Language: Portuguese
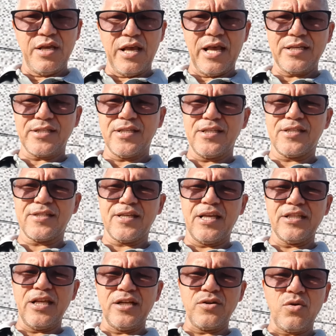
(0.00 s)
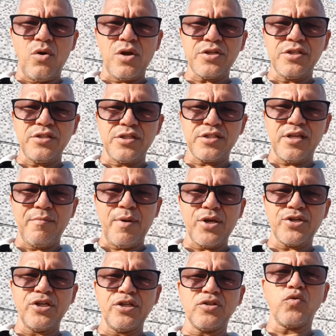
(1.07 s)
Assim sendo, ele gosta de ser
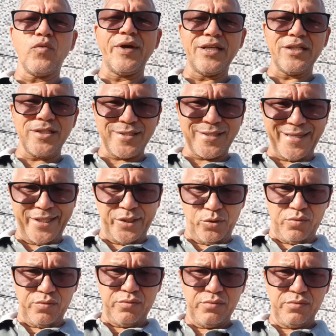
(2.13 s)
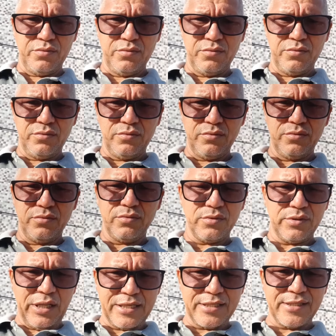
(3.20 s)
mexido com ele cedo.
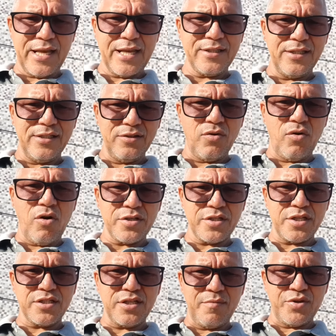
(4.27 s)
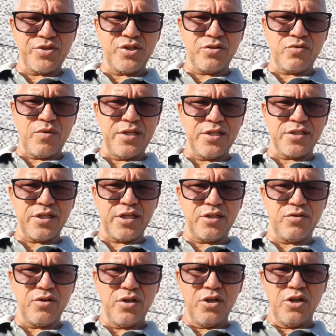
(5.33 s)
Tá certo? Ele gosta de ser mexido com ele cedo.